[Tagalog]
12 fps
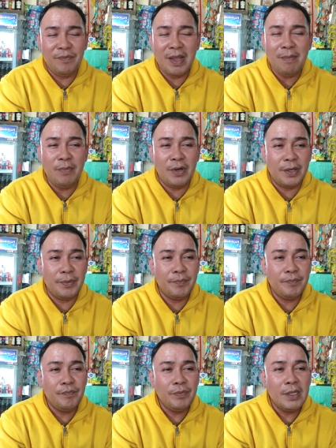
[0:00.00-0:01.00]
Number
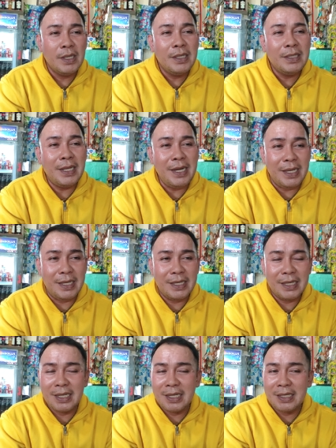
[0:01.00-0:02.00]
3,
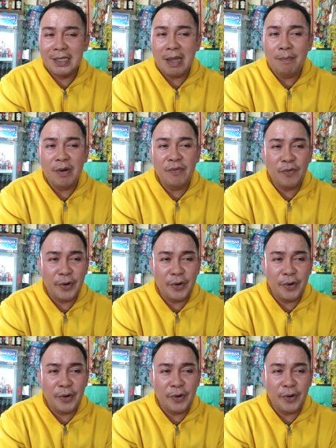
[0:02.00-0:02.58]
number